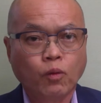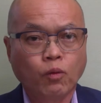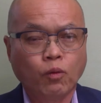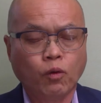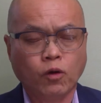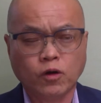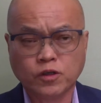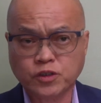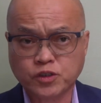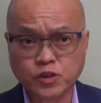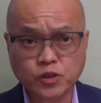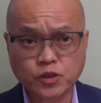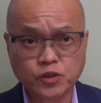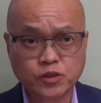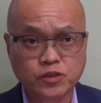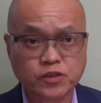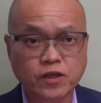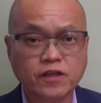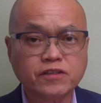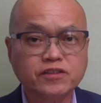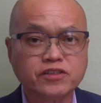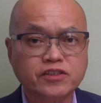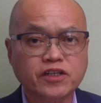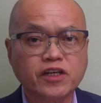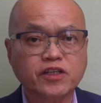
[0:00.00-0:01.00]
我是
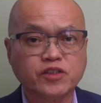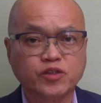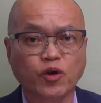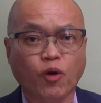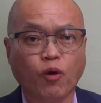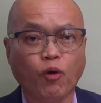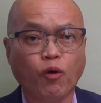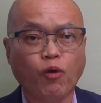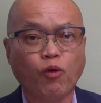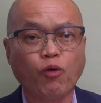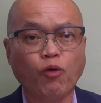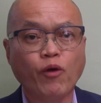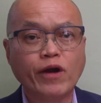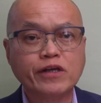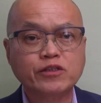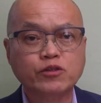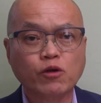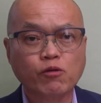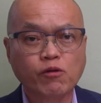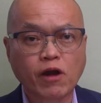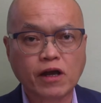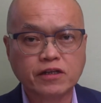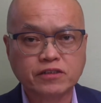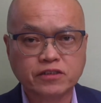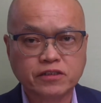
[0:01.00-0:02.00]
陈建友，欢迎
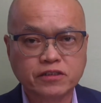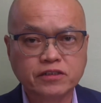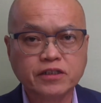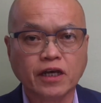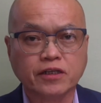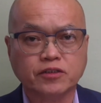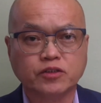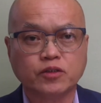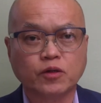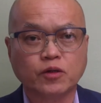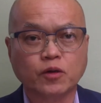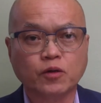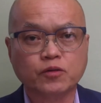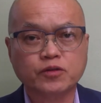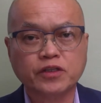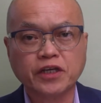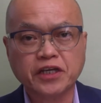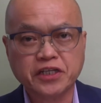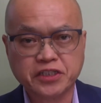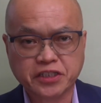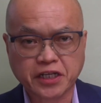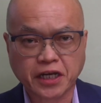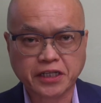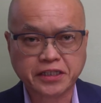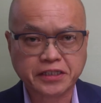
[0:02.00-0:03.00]
收看建友
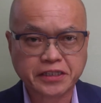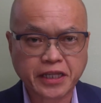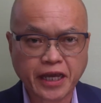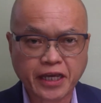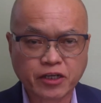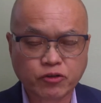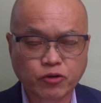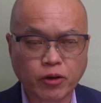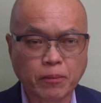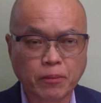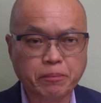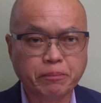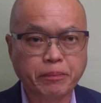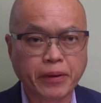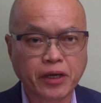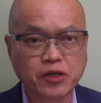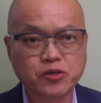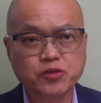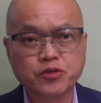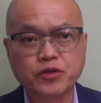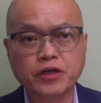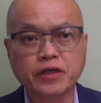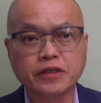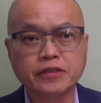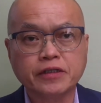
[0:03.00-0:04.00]
地产贷款培
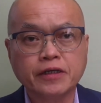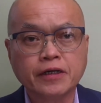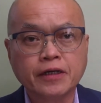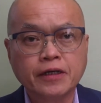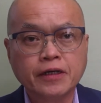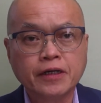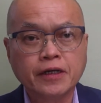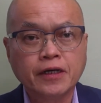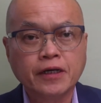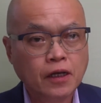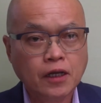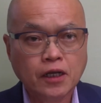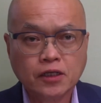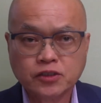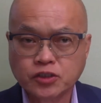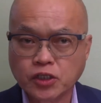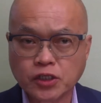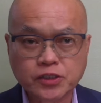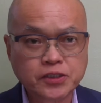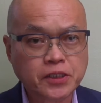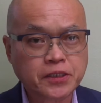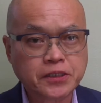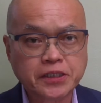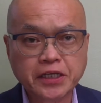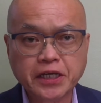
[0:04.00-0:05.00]
训。
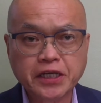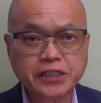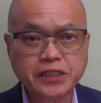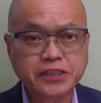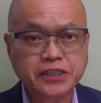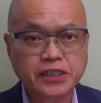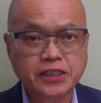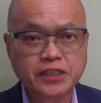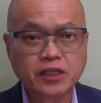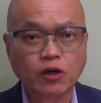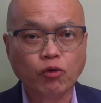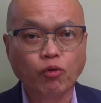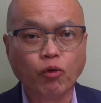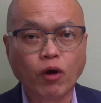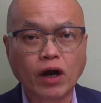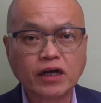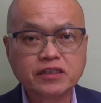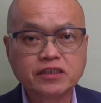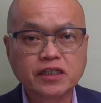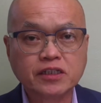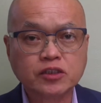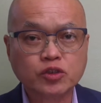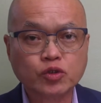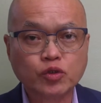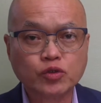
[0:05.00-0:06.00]
这是第一集的华
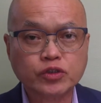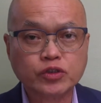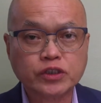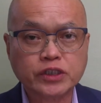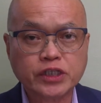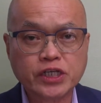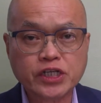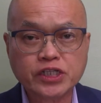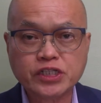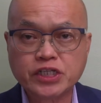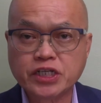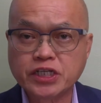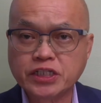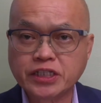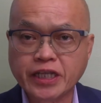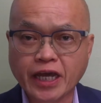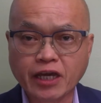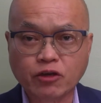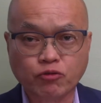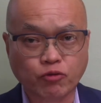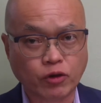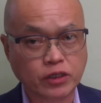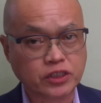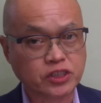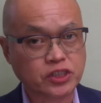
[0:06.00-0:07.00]
盛顿 DC
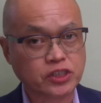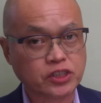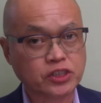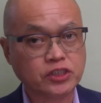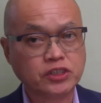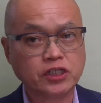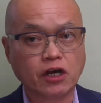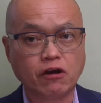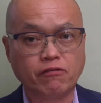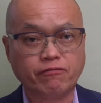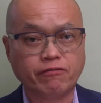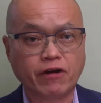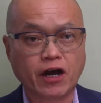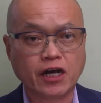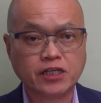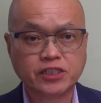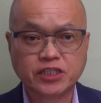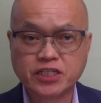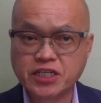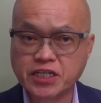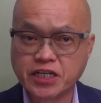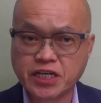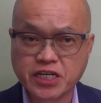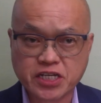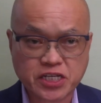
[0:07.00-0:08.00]
贷款执照法
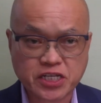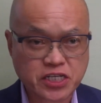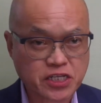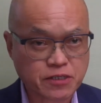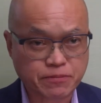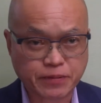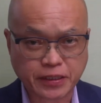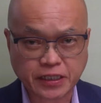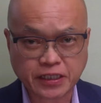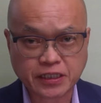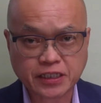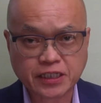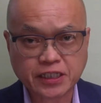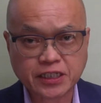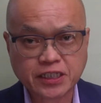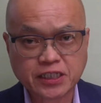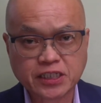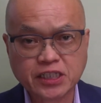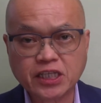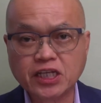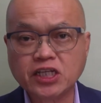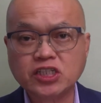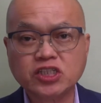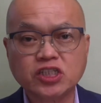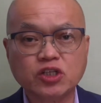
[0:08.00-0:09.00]
系列视频。
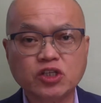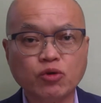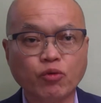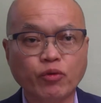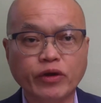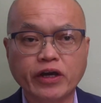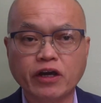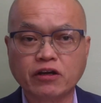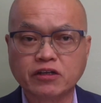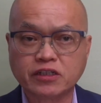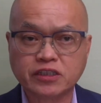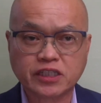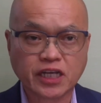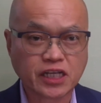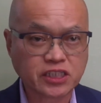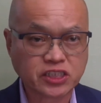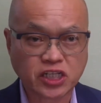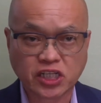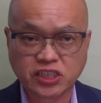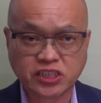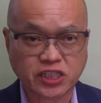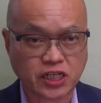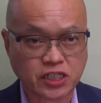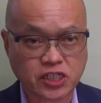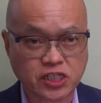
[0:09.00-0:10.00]
第一集我要跟大
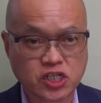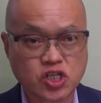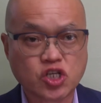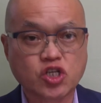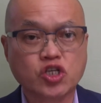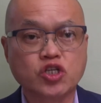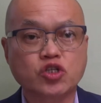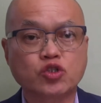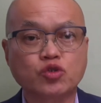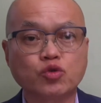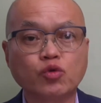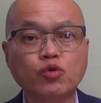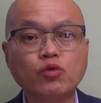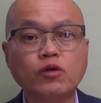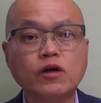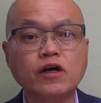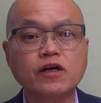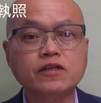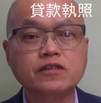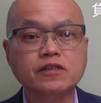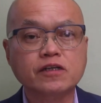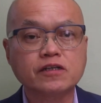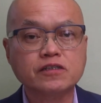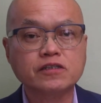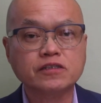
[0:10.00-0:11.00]
家讲的是如
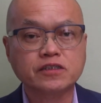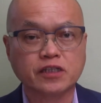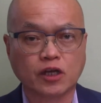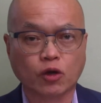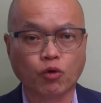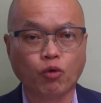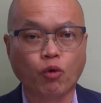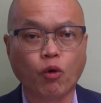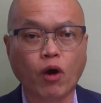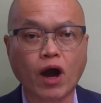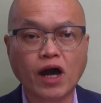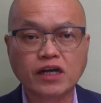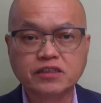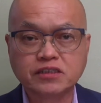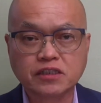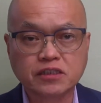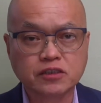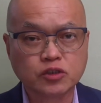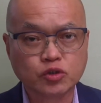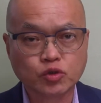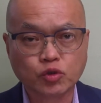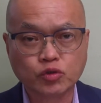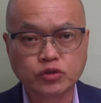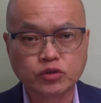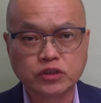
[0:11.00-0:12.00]
何申请华
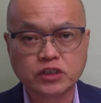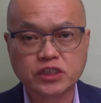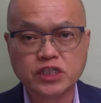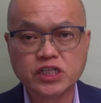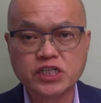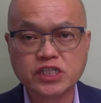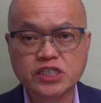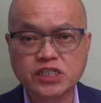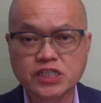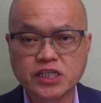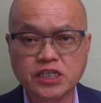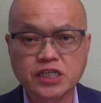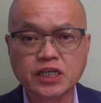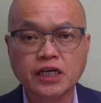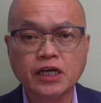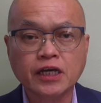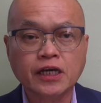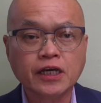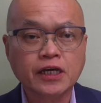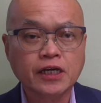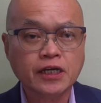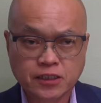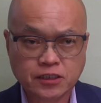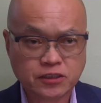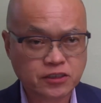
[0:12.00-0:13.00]
盛顿 DC
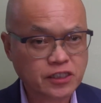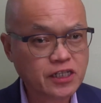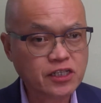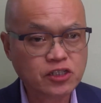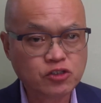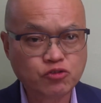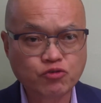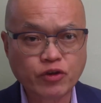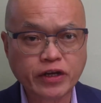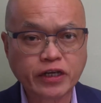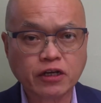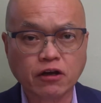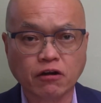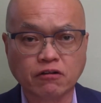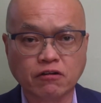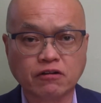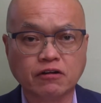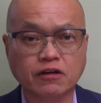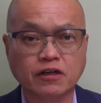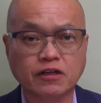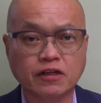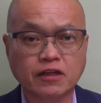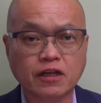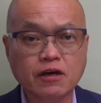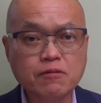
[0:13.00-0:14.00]
District of
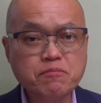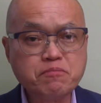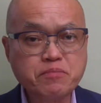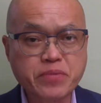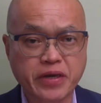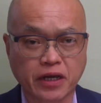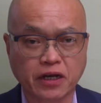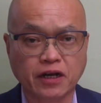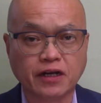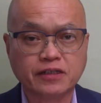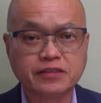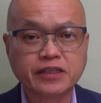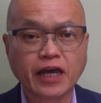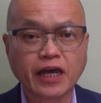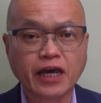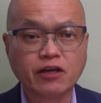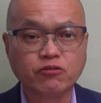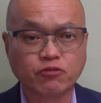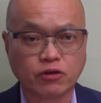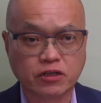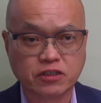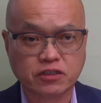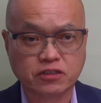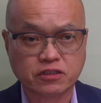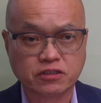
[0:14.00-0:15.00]
Columbia 贷
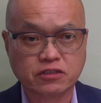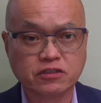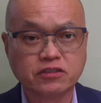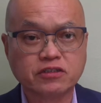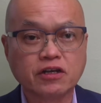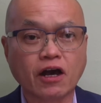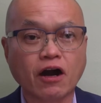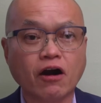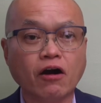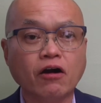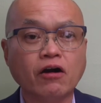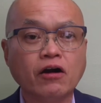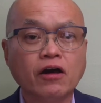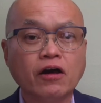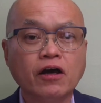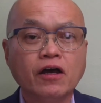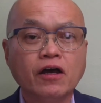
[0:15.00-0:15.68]
款执照。